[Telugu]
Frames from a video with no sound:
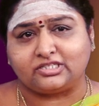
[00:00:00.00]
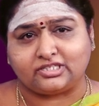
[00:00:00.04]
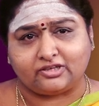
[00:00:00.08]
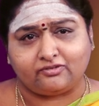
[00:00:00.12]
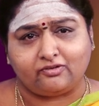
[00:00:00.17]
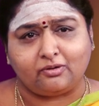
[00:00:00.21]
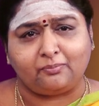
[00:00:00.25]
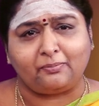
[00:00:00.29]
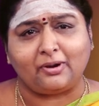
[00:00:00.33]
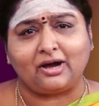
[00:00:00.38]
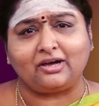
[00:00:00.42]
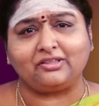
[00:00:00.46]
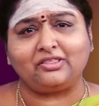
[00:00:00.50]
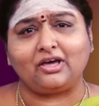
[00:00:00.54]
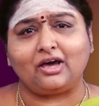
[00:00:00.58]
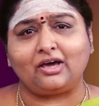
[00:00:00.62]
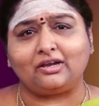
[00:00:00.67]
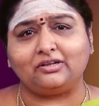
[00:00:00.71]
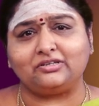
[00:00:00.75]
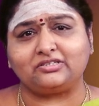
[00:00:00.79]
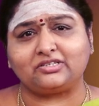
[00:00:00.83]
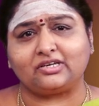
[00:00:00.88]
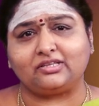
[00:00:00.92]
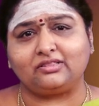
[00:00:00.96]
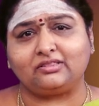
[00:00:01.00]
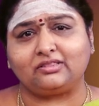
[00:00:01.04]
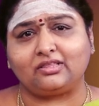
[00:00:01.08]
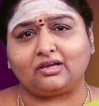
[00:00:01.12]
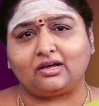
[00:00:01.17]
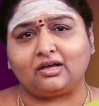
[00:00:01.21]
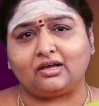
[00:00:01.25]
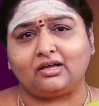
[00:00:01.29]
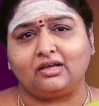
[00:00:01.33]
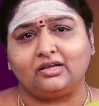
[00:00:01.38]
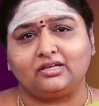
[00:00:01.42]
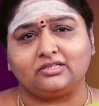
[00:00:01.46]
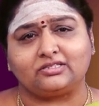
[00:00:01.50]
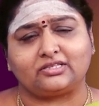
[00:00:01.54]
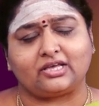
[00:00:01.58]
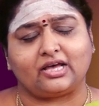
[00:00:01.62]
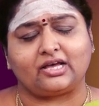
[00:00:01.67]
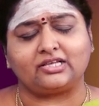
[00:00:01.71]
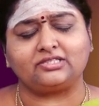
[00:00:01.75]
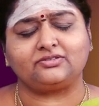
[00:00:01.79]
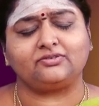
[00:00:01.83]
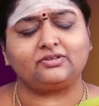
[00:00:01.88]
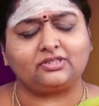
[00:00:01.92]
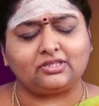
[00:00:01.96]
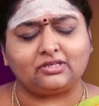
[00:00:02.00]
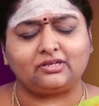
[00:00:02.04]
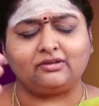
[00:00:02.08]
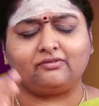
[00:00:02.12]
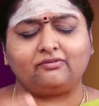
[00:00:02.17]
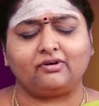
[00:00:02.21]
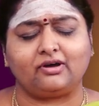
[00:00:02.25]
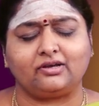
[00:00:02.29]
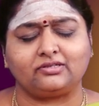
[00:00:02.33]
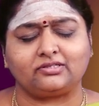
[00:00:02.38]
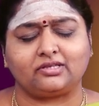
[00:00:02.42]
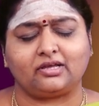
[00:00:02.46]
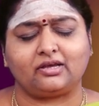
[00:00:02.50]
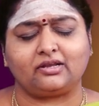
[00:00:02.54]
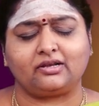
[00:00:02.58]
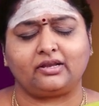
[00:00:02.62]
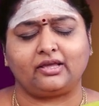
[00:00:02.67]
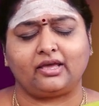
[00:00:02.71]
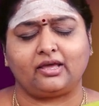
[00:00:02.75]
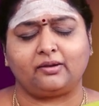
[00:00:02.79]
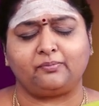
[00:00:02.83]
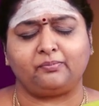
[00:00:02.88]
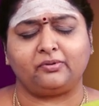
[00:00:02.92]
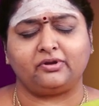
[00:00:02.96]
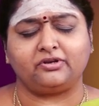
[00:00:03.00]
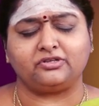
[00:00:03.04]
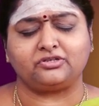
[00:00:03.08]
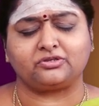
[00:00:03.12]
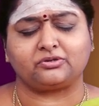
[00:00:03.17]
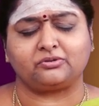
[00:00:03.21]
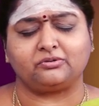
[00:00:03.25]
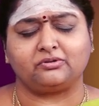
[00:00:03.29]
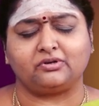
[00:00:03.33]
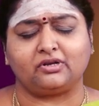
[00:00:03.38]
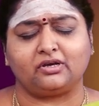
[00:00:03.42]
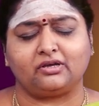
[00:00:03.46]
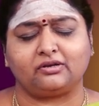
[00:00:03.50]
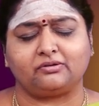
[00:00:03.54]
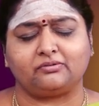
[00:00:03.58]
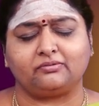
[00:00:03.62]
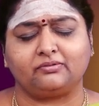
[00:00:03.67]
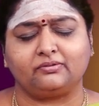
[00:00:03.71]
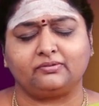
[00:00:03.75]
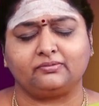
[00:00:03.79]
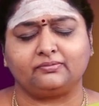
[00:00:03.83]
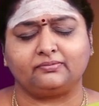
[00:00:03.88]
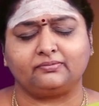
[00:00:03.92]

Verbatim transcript: శివపాదాలు చెంత శాశ్వత నివాసాన్ని ఏర్పరచుకున్నారు